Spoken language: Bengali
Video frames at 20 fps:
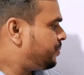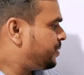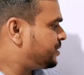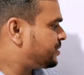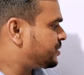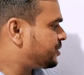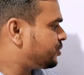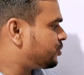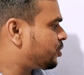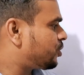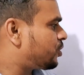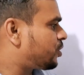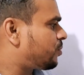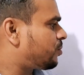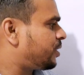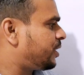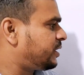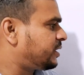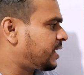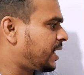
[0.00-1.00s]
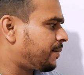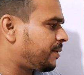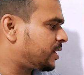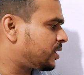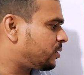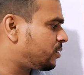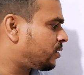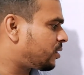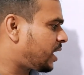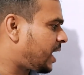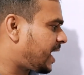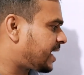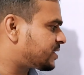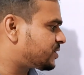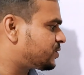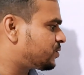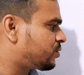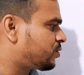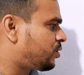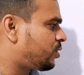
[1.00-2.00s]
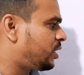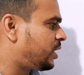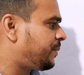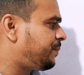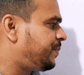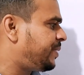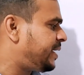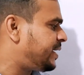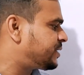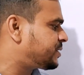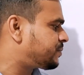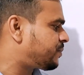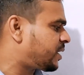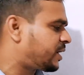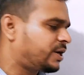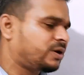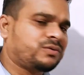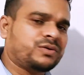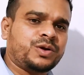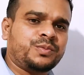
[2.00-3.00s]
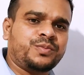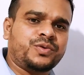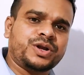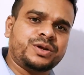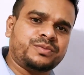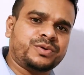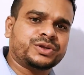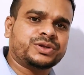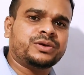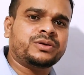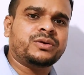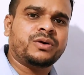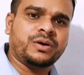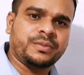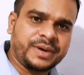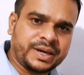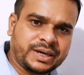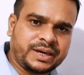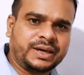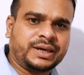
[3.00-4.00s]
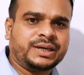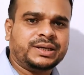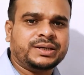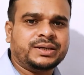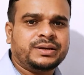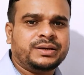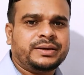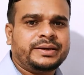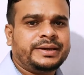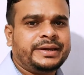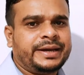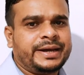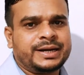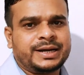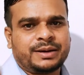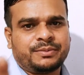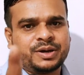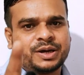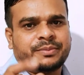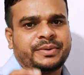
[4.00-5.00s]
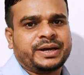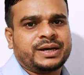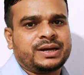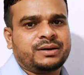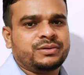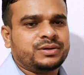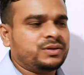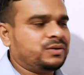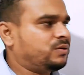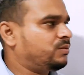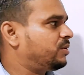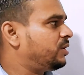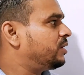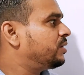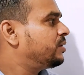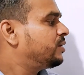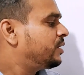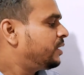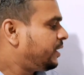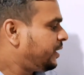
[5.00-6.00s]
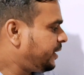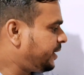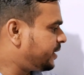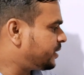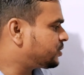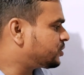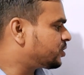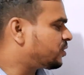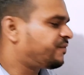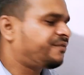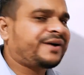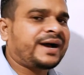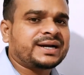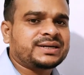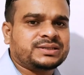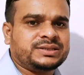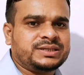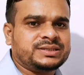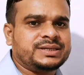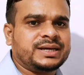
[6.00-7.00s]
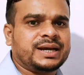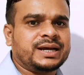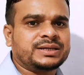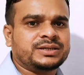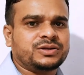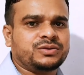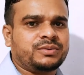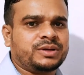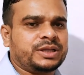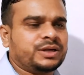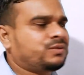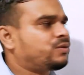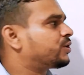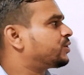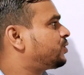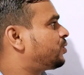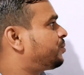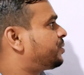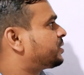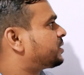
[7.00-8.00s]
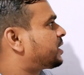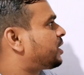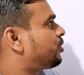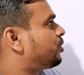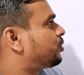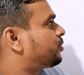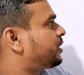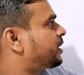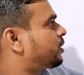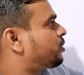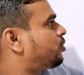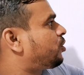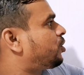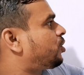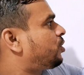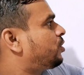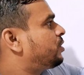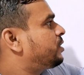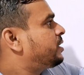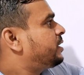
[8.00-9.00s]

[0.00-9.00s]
মিশ্রিত দ্রবণে সামান্য ক্ষার যোগ করলে পিএইচ মানের কোনো পরিবর্তন হবে কি এটা আমাকে ব্যাখ্যা করতে হবে এর জন্য ফার্স্টে যে কাজটা তোমাদের করতে হবে তা হলো দেখো